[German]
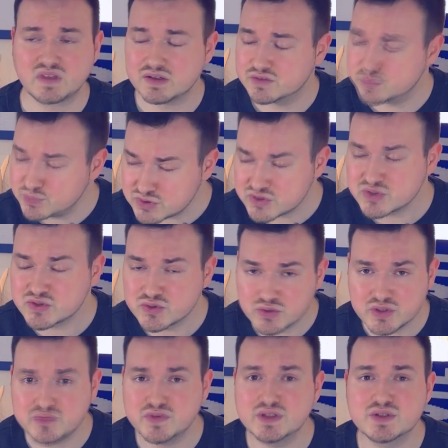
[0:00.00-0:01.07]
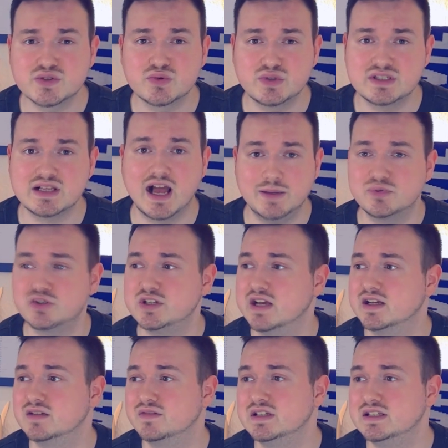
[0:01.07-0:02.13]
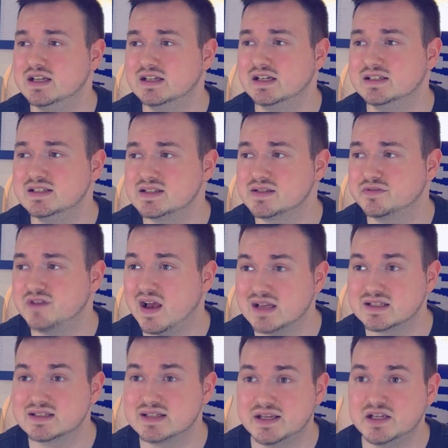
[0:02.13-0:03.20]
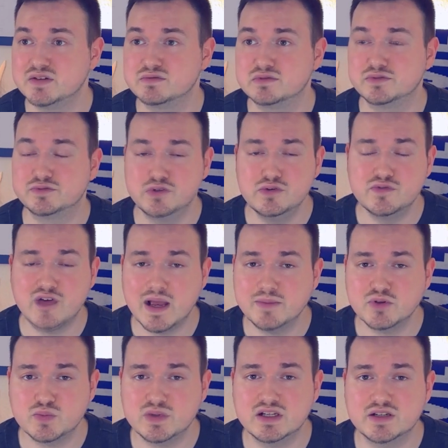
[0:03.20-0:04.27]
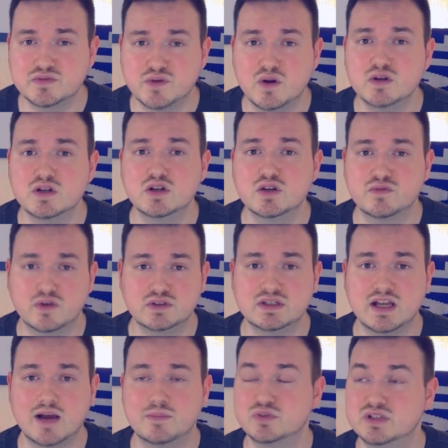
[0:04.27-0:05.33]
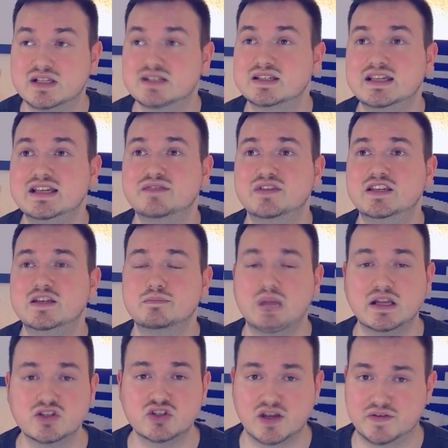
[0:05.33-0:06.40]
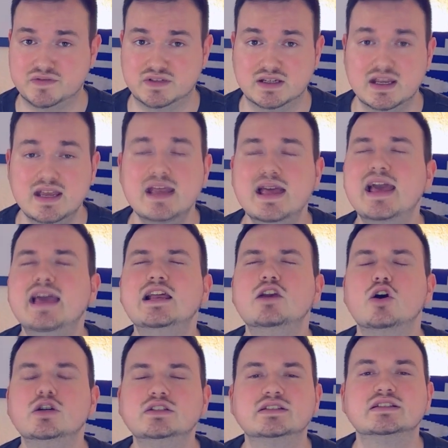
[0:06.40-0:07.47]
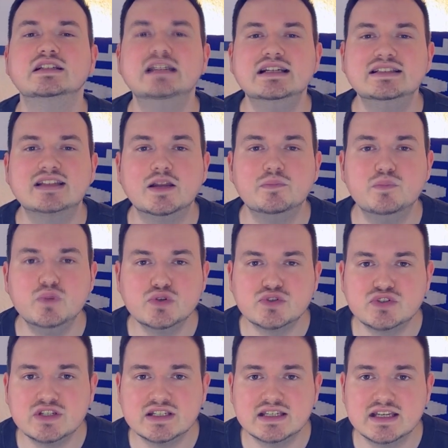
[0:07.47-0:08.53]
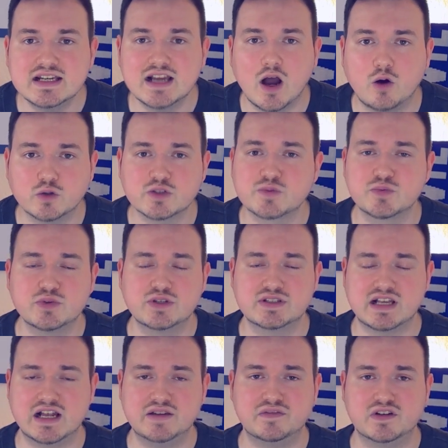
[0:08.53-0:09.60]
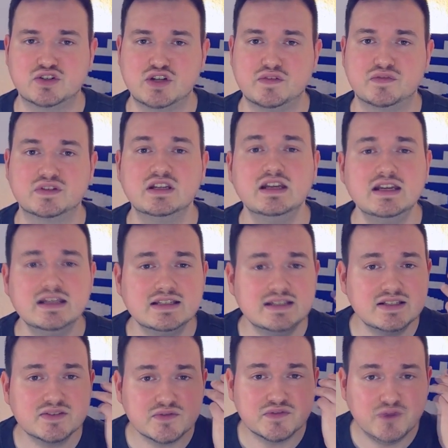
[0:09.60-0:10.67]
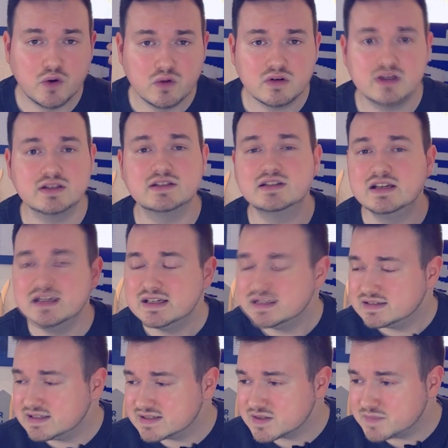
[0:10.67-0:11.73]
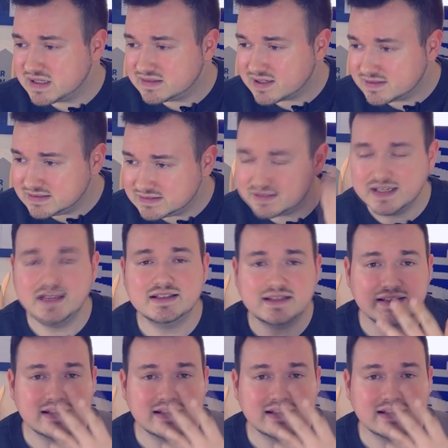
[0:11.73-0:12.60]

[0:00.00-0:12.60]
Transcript: Wir müssen zurückfinden zu dieser Heimstärke, wenn ich an diese Phase denke, wo wir fünf Heimspiele in Folge gewonnen haben und das gegen welche Mannschaften. Ey Leute, dann müsst ihr gegen Augsburg es einfach schaffen, diesen Funken, diese Mentalität,